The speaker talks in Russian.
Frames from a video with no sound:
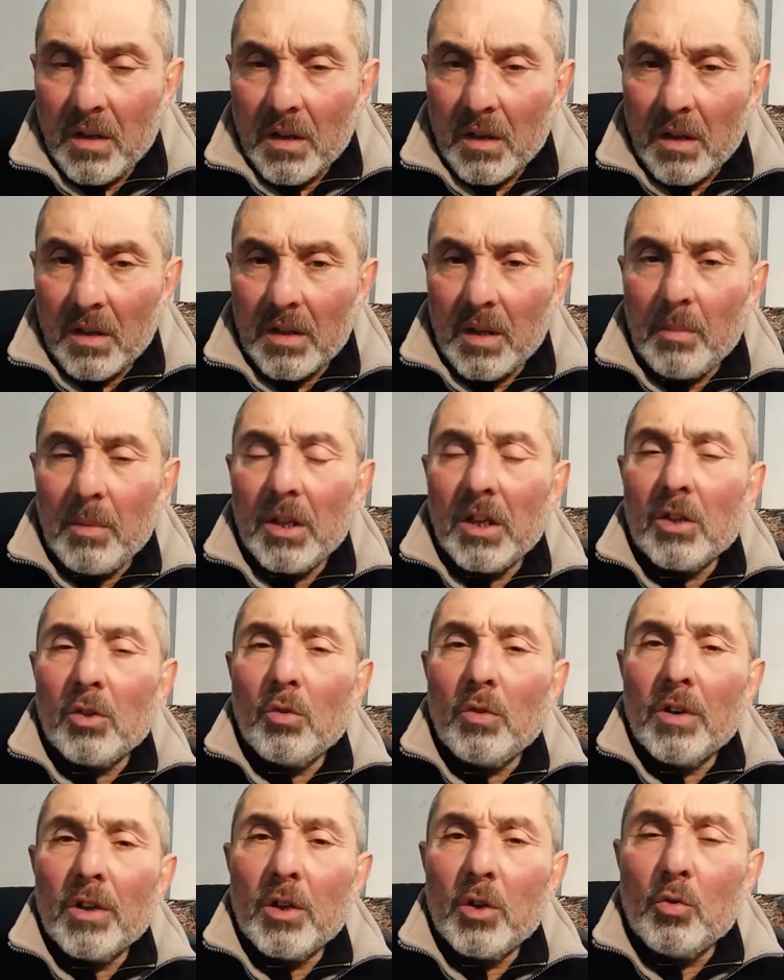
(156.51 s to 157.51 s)
Когда
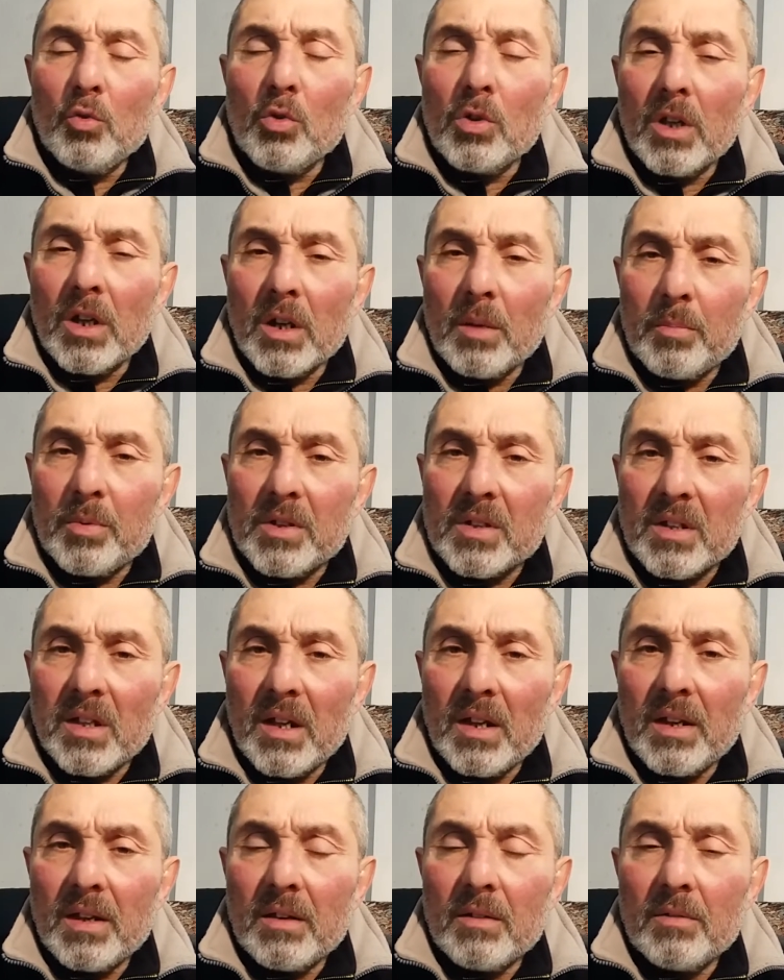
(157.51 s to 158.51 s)
молодого геолога
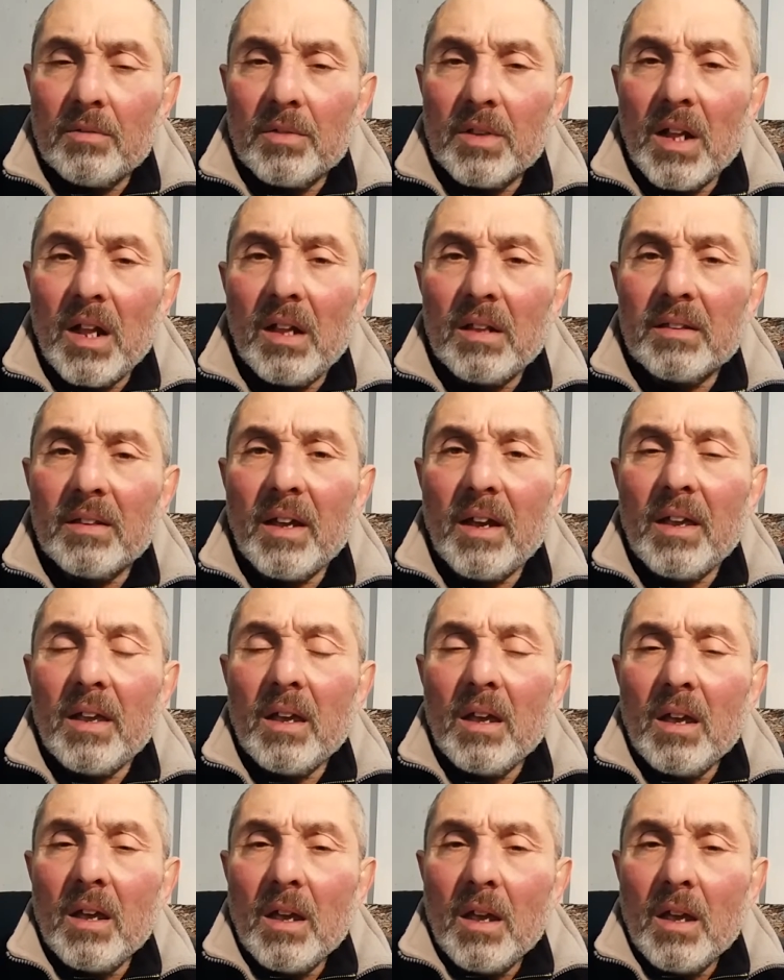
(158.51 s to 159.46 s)
прислали на Алтай,